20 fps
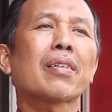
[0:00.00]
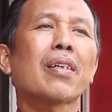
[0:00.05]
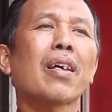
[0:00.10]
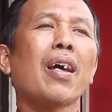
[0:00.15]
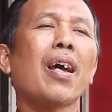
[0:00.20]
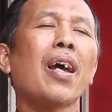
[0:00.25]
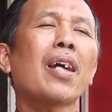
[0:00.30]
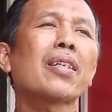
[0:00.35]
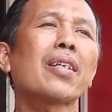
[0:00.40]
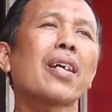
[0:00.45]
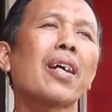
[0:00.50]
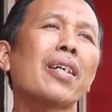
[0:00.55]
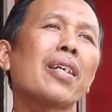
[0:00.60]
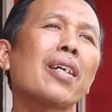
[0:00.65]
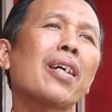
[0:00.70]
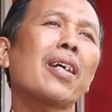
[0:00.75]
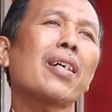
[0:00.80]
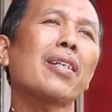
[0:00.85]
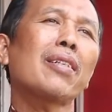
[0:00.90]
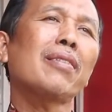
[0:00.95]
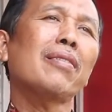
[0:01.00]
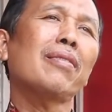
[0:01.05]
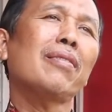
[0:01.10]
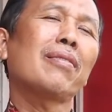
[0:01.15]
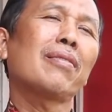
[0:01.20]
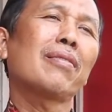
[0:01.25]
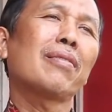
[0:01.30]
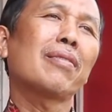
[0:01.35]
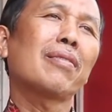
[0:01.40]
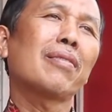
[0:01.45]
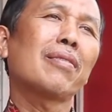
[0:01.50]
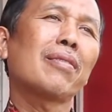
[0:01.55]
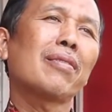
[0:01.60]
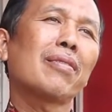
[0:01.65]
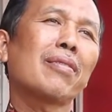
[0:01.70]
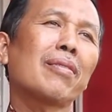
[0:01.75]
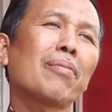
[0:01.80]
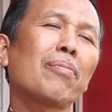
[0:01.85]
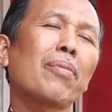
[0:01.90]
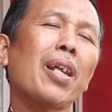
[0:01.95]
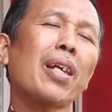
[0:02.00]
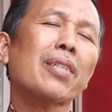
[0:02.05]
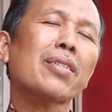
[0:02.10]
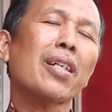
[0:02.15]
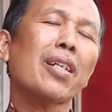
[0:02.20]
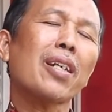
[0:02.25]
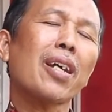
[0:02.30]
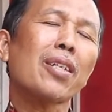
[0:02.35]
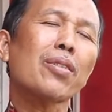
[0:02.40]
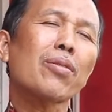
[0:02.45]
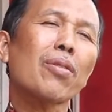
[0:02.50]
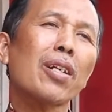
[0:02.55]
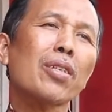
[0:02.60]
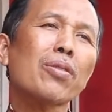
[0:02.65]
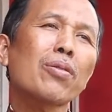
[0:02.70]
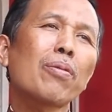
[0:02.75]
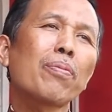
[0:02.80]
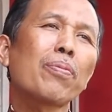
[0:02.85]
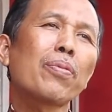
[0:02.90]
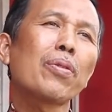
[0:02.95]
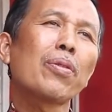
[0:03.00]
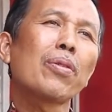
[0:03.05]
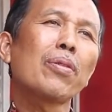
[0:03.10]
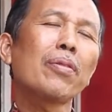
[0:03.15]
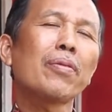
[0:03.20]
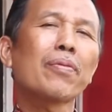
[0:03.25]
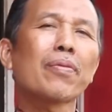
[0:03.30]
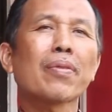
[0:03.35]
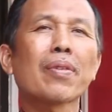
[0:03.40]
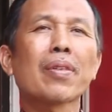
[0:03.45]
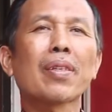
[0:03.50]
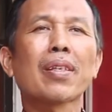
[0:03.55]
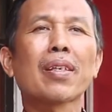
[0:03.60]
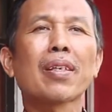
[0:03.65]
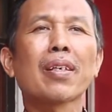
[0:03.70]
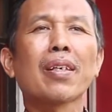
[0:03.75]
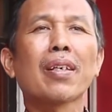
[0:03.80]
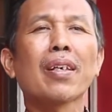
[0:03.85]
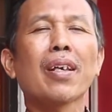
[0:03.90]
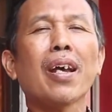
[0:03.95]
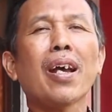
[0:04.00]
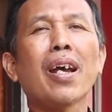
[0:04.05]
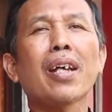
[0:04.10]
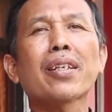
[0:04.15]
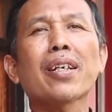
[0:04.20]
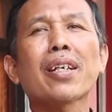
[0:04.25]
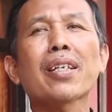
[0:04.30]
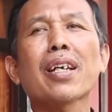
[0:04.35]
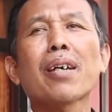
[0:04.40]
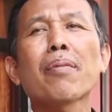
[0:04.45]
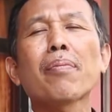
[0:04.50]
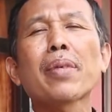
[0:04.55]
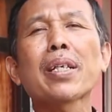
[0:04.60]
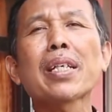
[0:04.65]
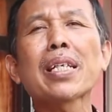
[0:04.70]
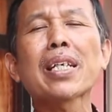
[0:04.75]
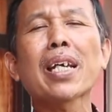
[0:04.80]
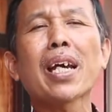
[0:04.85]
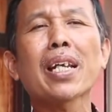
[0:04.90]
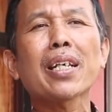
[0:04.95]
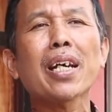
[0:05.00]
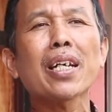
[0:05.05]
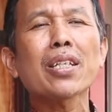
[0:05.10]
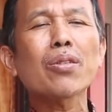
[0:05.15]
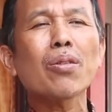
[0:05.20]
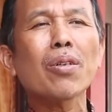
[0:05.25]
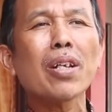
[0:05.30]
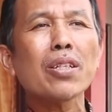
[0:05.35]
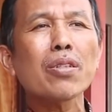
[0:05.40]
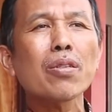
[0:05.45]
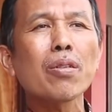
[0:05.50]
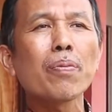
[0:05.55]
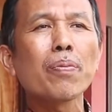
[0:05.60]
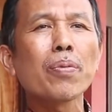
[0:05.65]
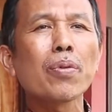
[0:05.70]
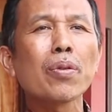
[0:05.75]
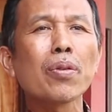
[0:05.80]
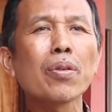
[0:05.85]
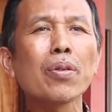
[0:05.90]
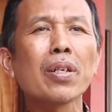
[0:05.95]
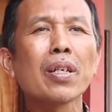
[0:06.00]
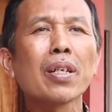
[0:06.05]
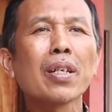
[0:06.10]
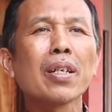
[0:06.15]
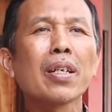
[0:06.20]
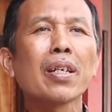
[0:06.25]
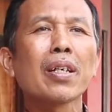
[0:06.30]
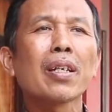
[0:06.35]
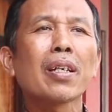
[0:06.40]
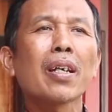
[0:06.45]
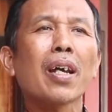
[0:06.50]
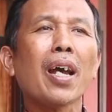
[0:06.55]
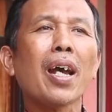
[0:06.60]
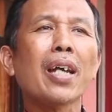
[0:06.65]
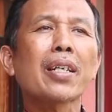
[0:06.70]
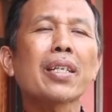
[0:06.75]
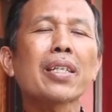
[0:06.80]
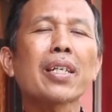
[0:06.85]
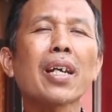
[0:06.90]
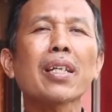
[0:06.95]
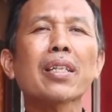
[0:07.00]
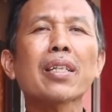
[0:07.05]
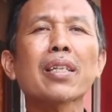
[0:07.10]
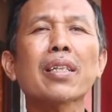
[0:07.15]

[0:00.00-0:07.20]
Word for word: Ada yang melaksanakan sholat subuh, ada yang meninggalkan sholat subuh, ada yang